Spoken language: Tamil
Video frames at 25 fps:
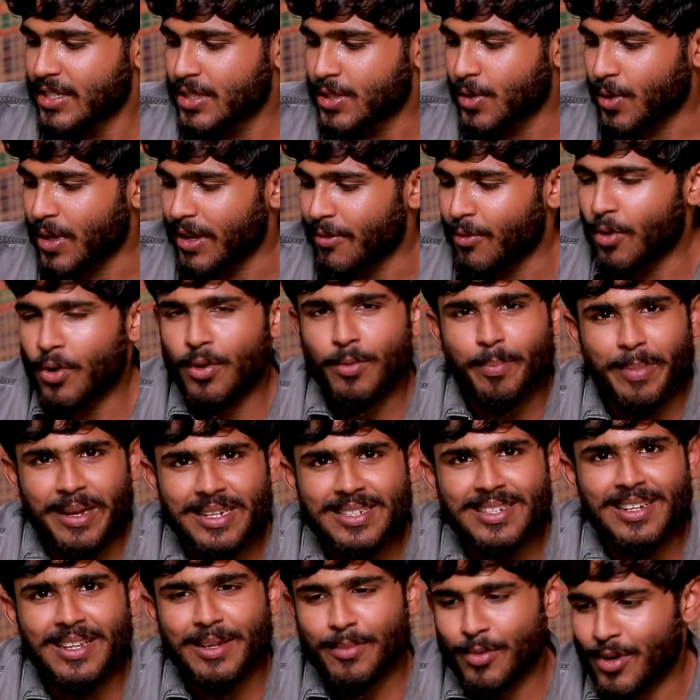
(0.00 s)
ஸோ இவ்வளோ
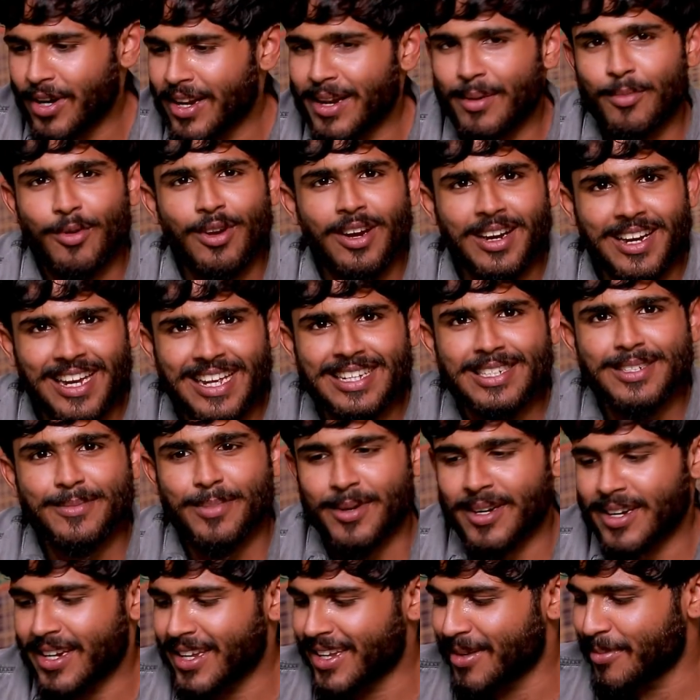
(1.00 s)
பேசுறதுக்கு முன்னாடி நம்ம முதல்ல டேஸ்ட்
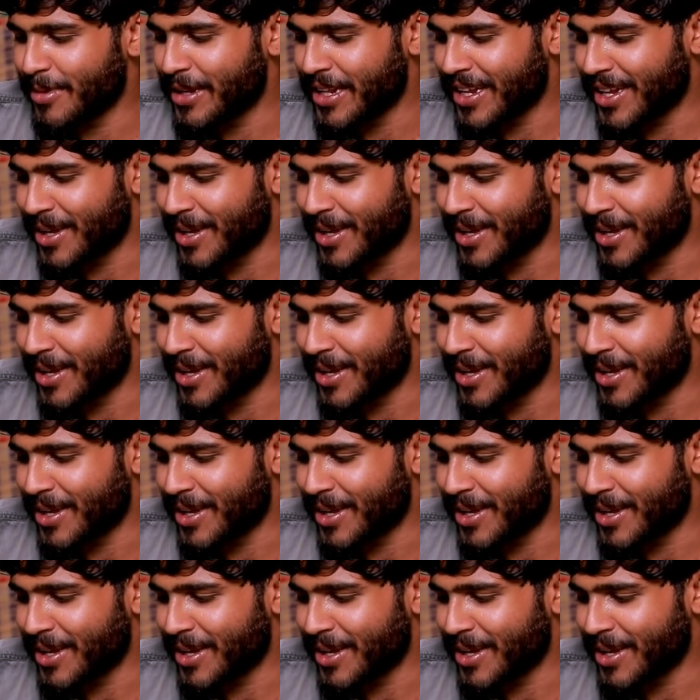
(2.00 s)
பண்ணிட்டு எப்படி